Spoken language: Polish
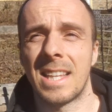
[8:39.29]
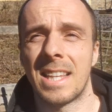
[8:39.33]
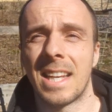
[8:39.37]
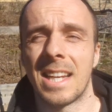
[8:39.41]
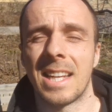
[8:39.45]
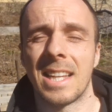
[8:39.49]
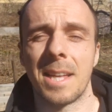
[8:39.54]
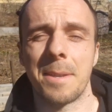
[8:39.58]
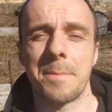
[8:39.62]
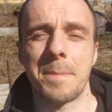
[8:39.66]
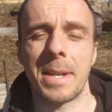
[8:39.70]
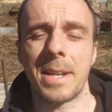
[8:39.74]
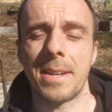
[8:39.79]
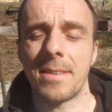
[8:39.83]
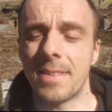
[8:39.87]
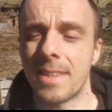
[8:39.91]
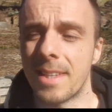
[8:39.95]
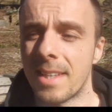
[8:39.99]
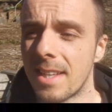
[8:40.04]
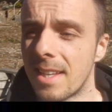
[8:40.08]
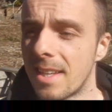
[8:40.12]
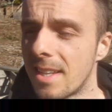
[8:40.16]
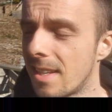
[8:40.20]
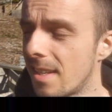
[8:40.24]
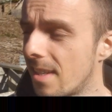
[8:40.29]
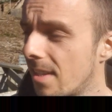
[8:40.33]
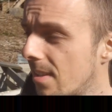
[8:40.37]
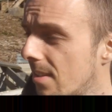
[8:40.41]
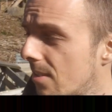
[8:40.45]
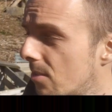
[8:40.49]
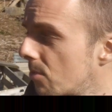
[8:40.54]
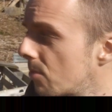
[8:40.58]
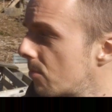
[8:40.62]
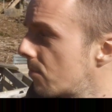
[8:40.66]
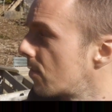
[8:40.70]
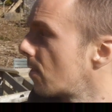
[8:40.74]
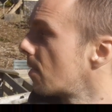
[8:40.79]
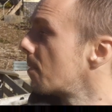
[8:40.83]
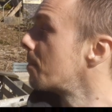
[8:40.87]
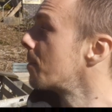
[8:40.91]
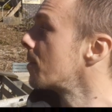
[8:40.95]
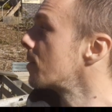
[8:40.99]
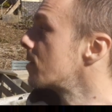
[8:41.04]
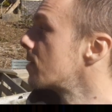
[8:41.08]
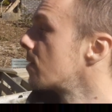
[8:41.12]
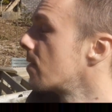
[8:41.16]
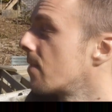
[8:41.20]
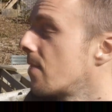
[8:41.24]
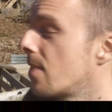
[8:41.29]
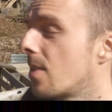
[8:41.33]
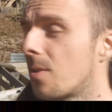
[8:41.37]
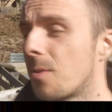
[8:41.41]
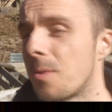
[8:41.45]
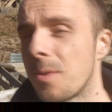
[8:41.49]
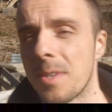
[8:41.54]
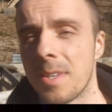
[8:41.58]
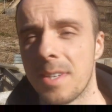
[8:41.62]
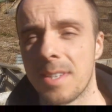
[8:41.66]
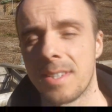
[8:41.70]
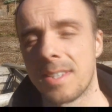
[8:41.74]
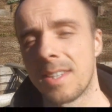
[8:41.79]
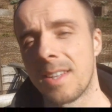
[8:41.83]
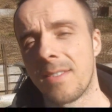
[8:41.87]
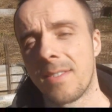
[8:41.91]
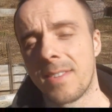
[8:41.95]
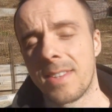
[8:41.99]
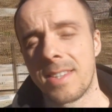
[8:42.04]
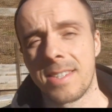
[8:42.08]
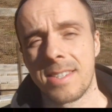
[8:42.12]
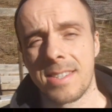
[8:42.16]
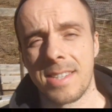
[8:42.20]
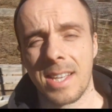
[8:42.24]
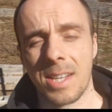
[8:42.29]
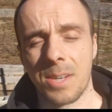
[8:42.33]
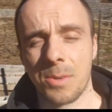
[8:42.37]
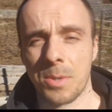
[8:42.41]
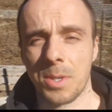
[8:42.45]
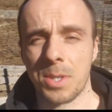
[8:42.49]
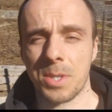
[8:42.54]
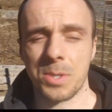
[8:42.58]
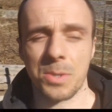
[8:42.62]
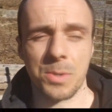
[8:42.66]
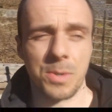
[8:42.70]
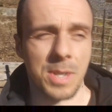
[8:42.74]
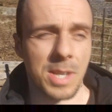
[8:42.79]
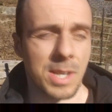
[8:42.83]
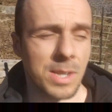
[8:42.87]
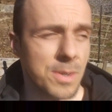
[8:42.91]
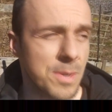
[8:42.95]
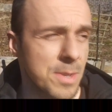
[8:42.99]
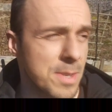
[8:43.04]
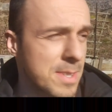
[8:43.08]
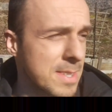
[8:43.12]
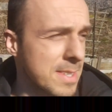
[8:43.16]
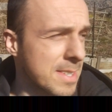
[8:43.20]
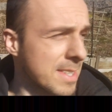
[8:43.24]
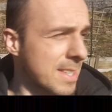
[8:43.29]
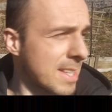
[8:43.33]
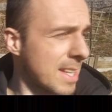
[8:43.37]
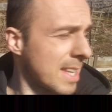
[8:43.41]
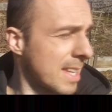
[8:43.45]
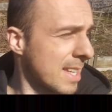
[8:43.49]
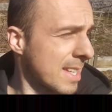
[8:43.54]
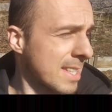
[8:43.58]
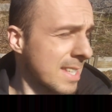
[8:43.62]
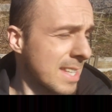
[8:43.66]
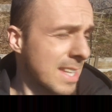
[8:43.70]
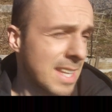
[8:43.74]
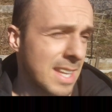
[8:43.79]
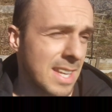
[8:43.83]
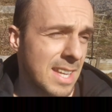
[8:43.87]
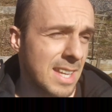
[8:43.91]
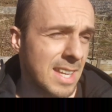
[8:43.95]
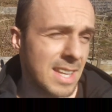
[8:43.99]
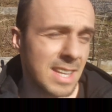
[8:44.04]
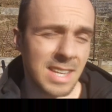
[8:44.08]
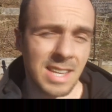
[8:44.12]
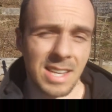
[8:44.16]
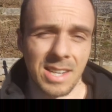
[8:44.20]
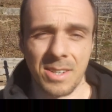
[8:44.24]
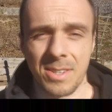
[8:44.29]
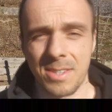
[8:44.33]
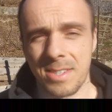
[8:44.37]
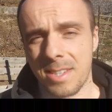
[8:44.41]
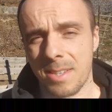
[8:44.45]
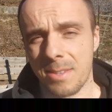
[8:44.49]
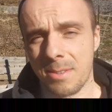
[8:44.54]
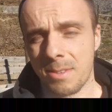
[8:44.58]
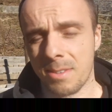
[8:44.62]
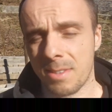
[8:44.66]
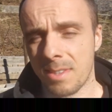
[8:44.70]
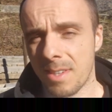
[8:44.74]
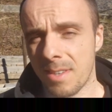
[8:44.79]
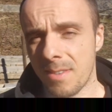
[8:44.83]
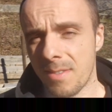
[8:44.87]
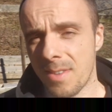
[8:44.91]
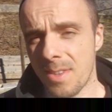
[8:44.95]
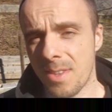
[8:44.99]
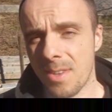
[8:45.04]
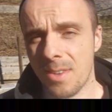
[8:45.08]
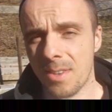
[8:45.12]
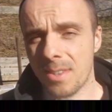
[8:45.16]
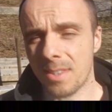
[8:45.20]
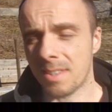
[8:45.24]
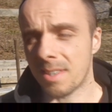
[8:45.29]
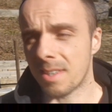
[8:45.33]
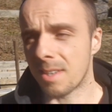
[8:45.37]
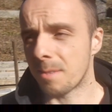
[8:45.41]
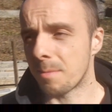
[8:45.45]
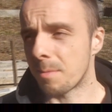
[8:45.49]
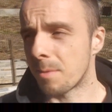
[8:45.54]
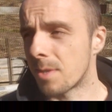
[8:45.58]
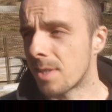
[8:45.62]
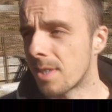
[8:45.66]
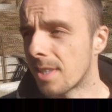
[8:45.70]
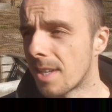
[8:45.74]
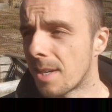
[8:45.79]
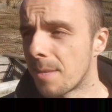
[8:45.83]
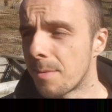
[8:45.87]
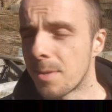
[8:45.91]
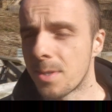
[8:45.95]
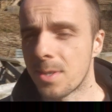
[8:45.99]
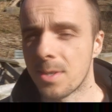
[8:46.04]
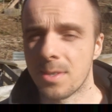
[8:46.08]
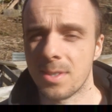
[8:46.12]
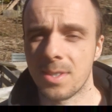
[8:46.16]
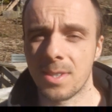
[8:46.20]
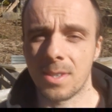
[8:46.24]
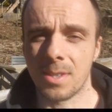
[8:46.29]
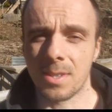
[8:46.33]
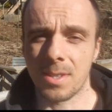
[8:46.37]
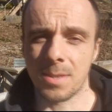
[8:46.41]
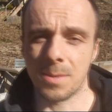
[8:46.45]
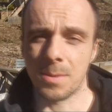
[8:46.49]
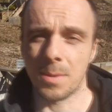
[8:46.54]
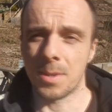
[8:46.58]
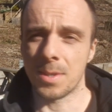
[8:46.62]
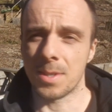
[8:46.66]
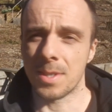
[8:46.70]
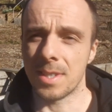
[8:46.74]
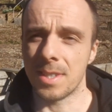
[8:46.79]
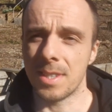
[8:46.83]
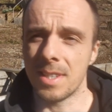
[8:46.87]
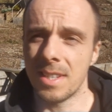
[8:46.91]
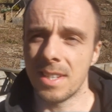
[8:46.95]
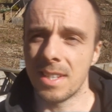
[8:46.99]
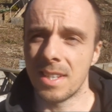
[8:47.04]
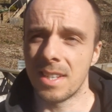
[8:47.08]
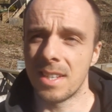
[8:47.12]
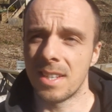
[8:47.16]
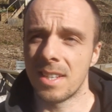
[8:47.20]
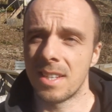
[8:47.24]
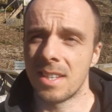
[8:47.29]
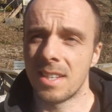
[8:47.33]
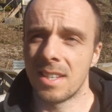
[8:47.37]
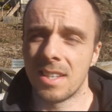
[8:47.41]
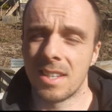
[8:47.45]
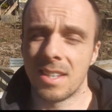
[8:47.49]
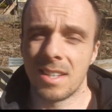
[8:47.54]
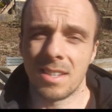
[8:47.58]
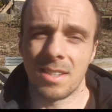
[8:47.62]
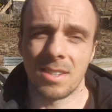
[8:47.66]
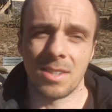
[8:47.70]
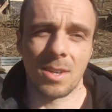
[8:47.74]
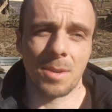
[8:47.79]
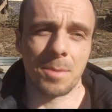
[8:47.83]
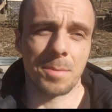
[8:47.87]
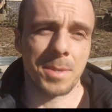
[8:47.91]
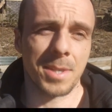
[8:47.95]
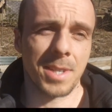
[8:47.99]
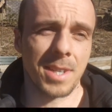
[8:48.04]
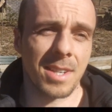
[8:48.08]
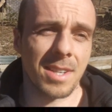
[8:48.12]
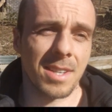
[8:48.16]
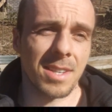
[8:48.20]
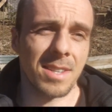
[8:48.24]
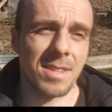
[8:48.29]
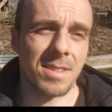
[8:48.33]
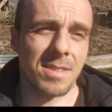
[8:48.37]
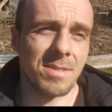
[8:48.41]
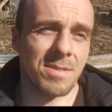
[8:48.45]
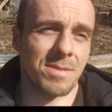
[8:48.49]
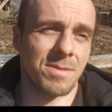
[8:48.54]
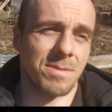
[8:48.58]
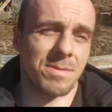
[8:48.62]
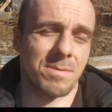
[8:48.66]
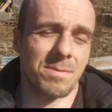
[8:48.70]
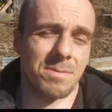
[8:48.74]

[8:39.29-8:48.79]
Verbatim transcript: Tak naprawdę tu w kompostowniku jest nawet zdechły szczur jakoś się znalazł. Ja go stamtąd nie wyciągnę, ja poczekam aż on się rozłoży dobrze i